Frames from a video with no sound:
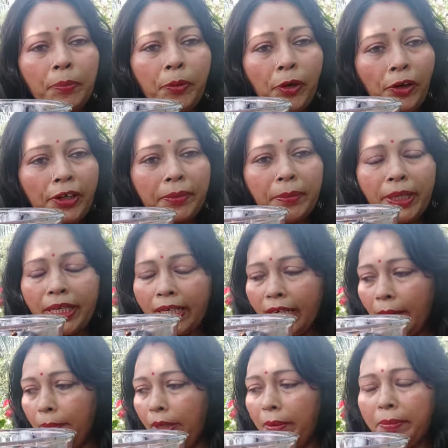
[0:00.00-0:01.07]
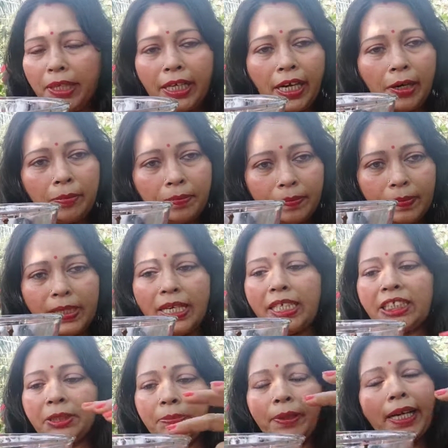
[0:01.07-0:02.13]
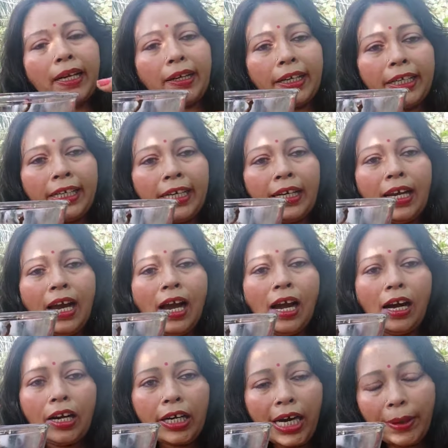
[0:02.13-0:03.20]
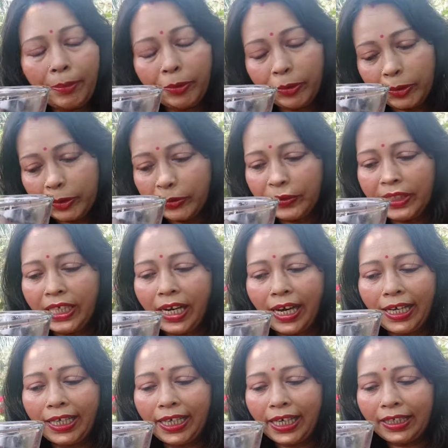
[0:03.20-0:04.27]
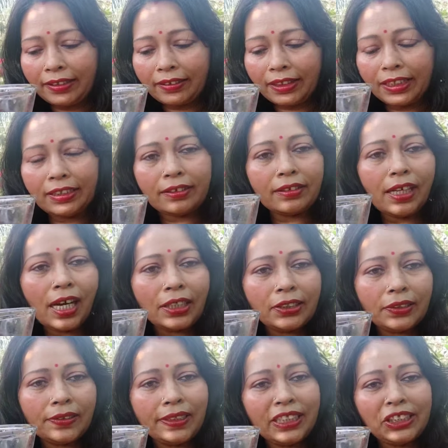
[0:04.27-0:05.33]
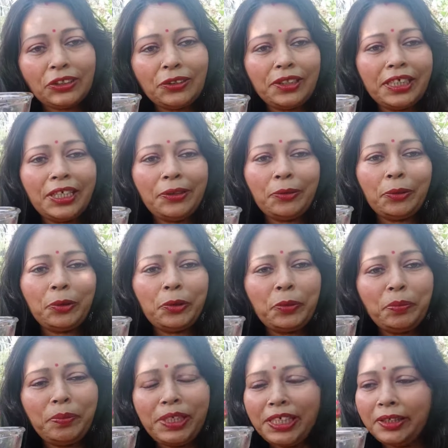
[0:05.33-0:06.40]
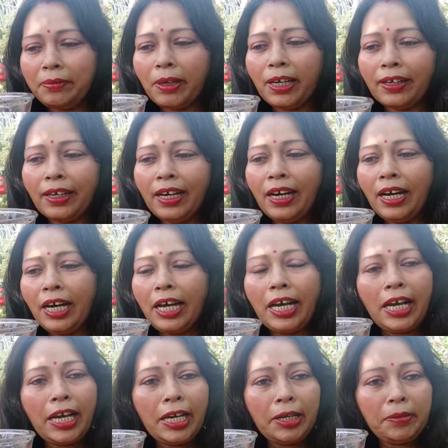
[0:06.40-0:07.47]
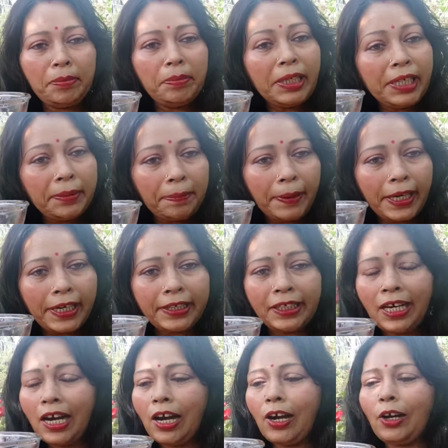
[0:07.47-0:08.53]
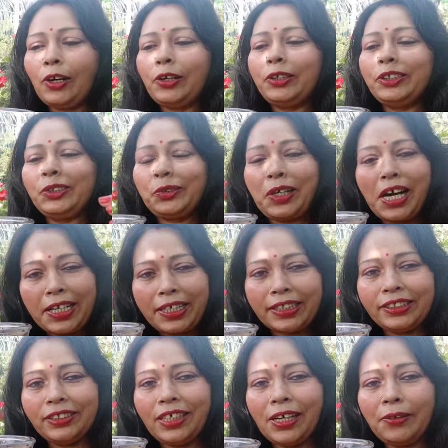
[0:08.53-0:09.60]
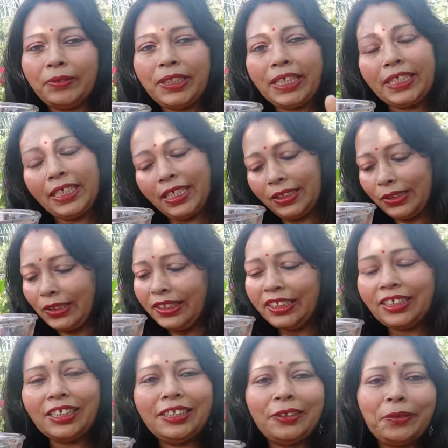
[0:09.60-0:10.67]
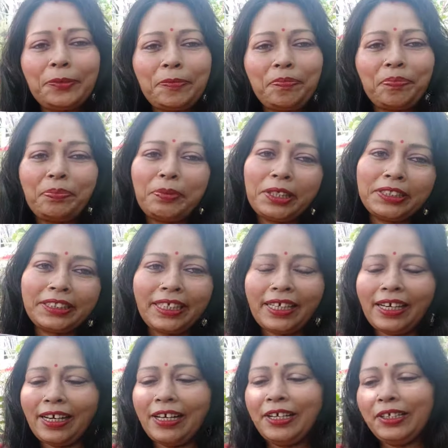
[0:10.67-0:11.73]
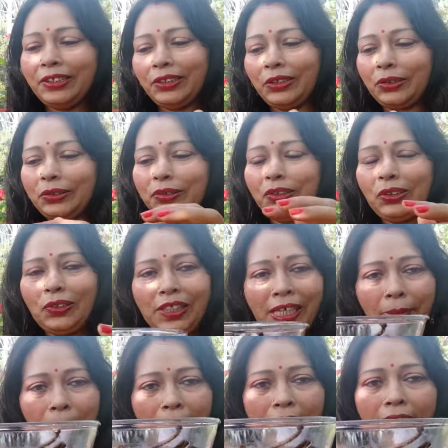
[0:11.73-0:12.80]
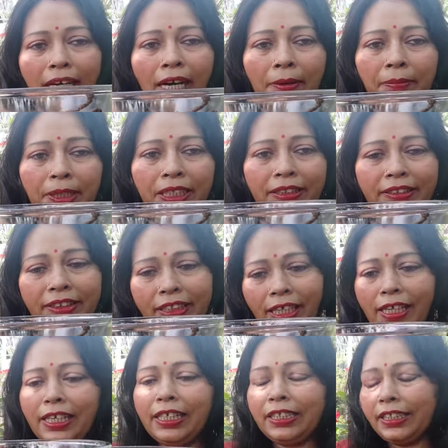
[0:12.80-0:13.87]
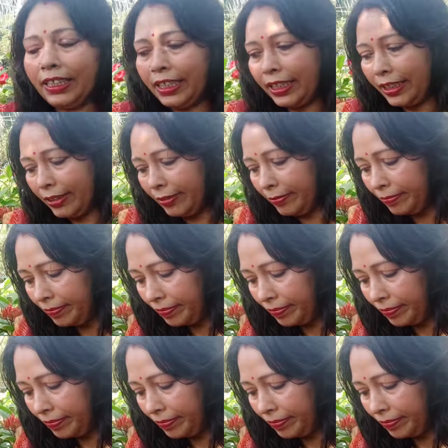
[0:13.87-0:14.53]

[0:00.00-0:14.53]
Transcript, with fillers: पॉट में गमला में हम ये स्प्रे करेंगे और आप लोगों को दिखाएंगे कितना जल्दी जल्दी वो मिली बार मिली पेट और जो कान खजरा वो देखिए जल्दी जल्दी मर जाएगा तो चलिए पहले हम ये छान लेते हैं